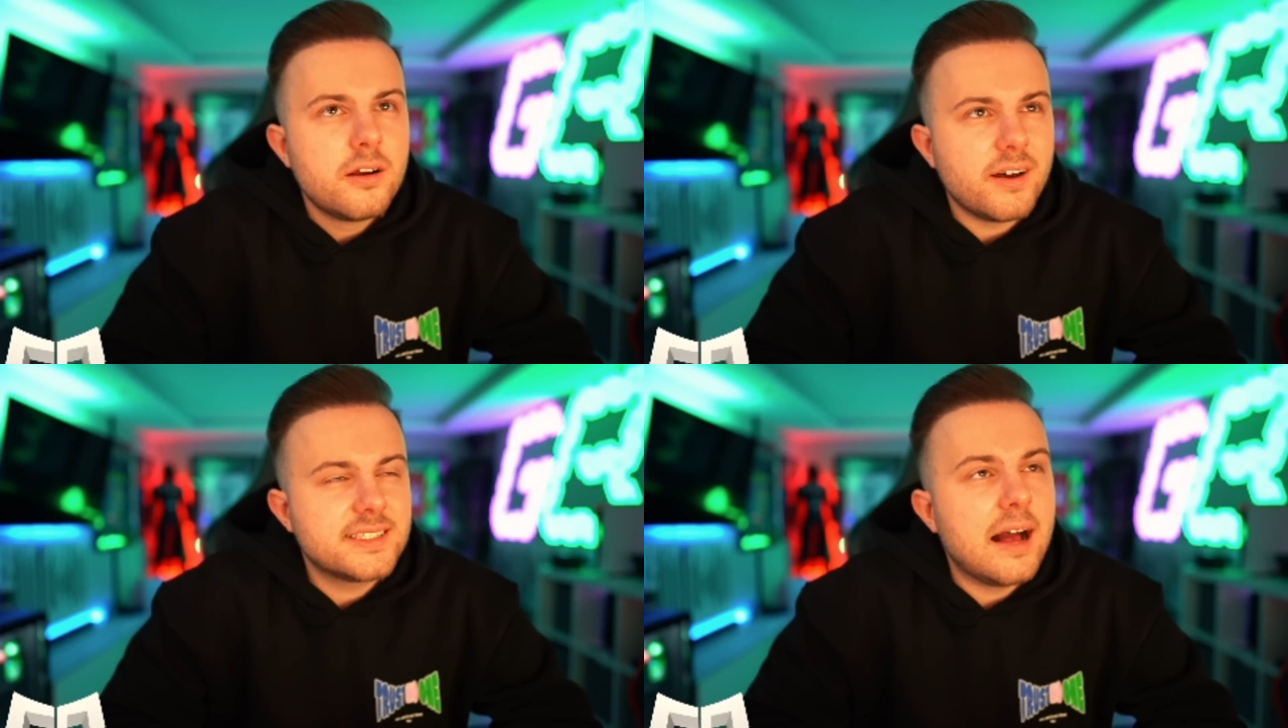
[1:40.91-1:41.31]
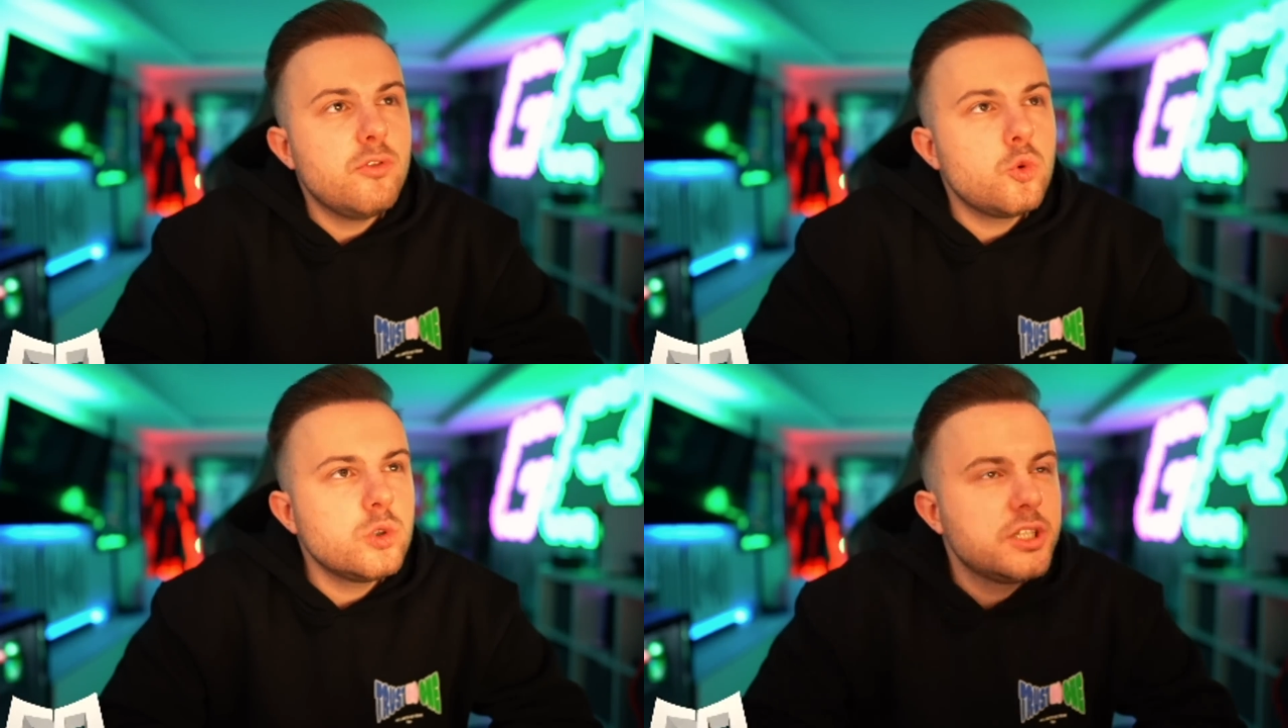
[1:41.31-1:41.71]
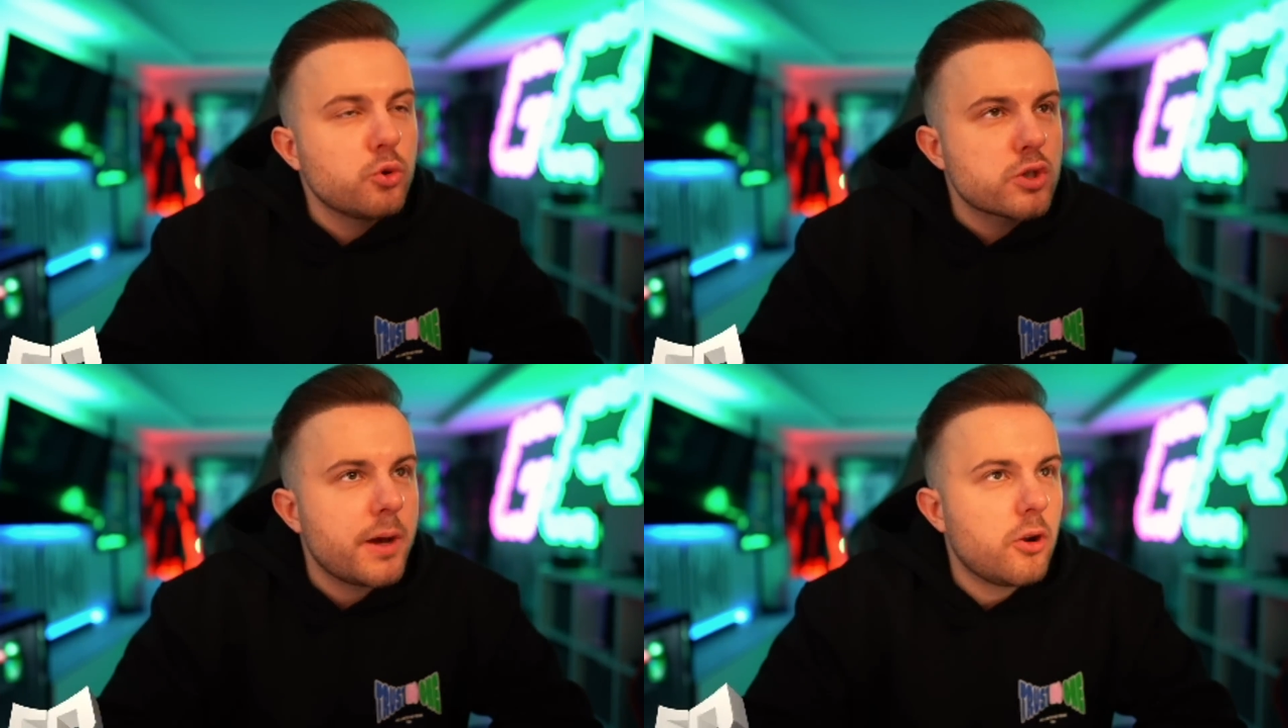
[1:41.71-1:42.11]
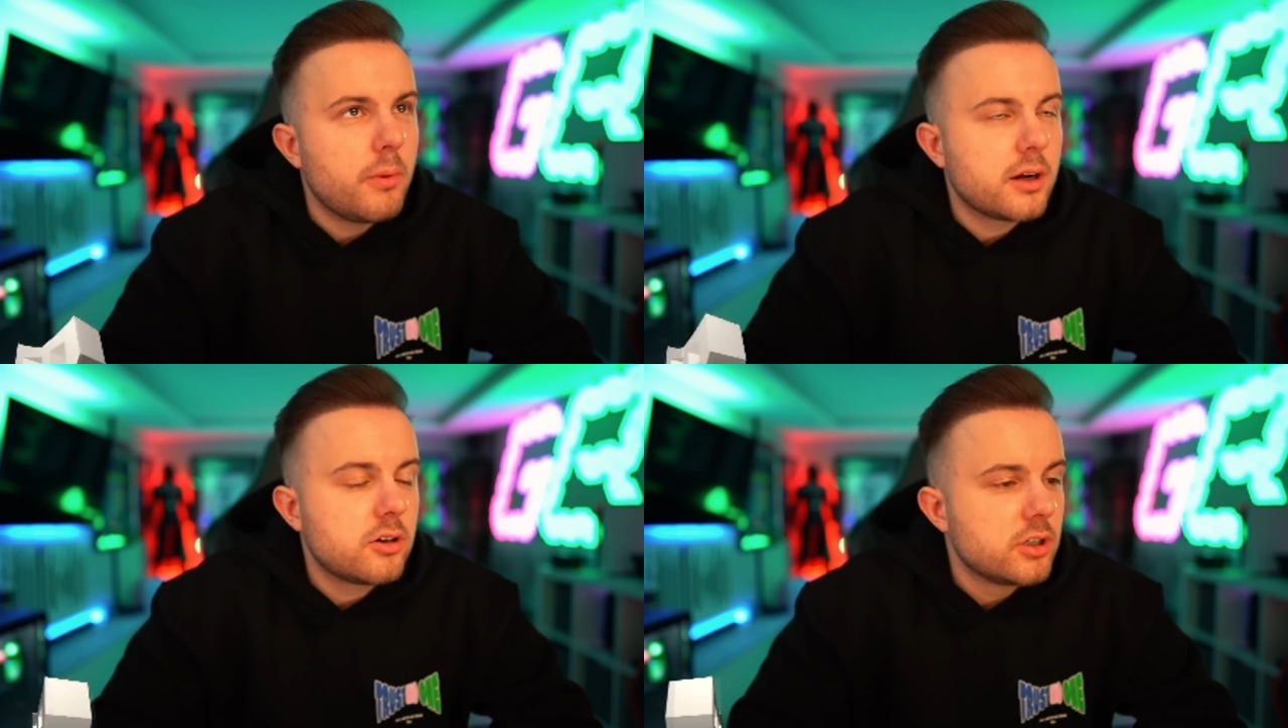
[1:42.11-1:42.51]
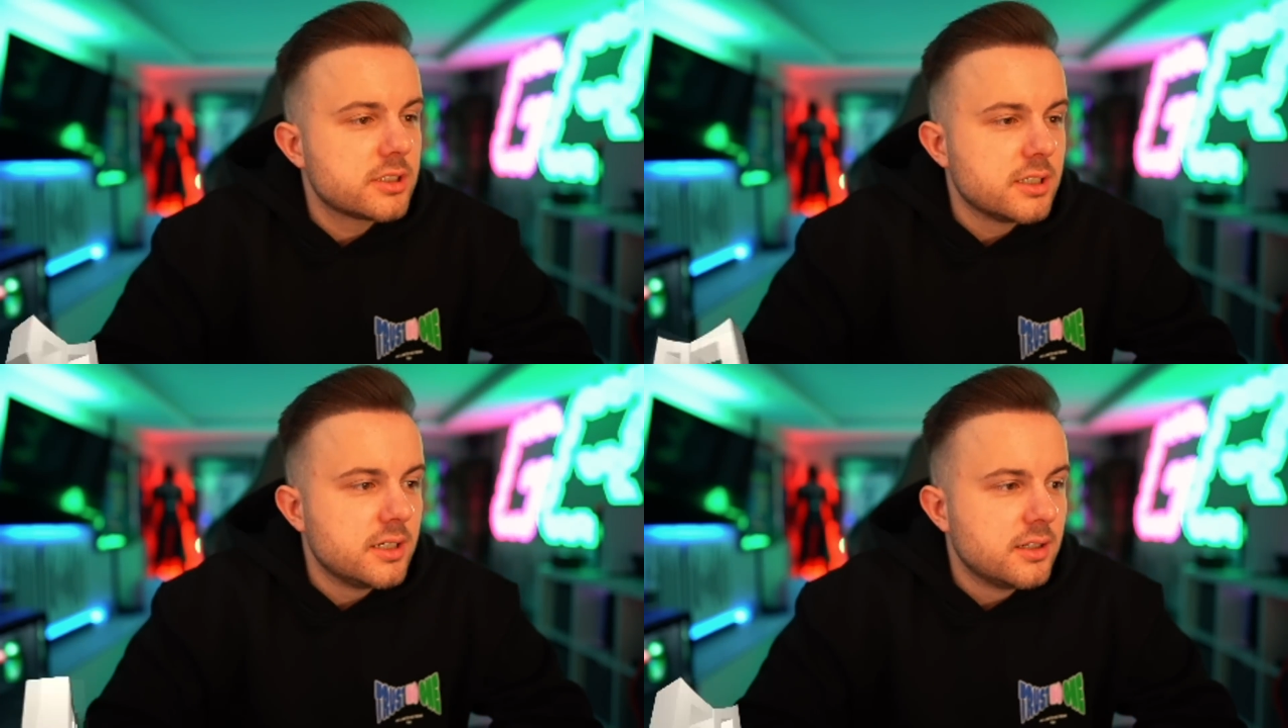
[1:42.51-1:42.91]
Was hat ein Usi Usman nochmal
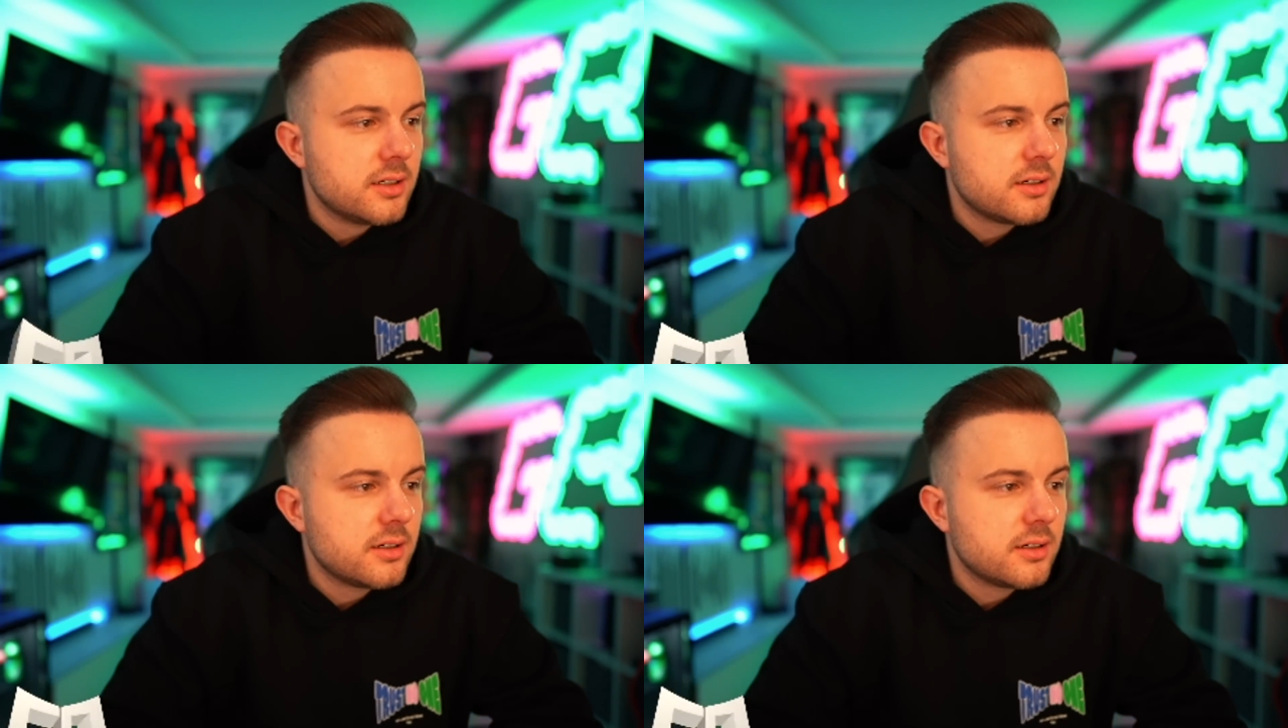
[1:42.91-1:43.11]
gekostet?